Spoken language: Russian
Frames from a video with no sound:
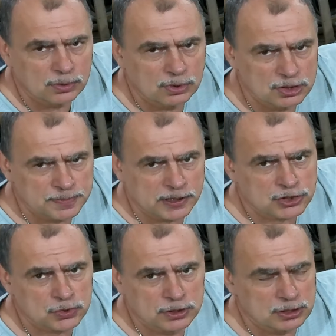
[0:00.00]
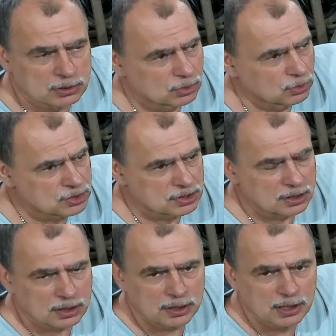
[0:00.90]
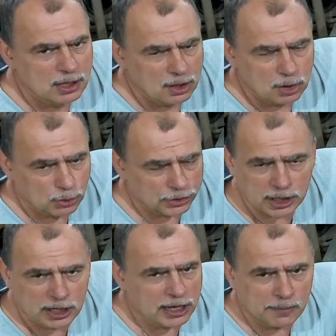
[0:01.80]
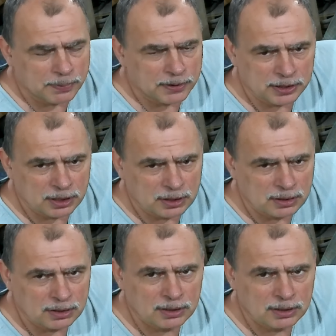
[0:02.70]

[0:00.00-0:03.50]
Не спрашивайте. То есть э, логика компании,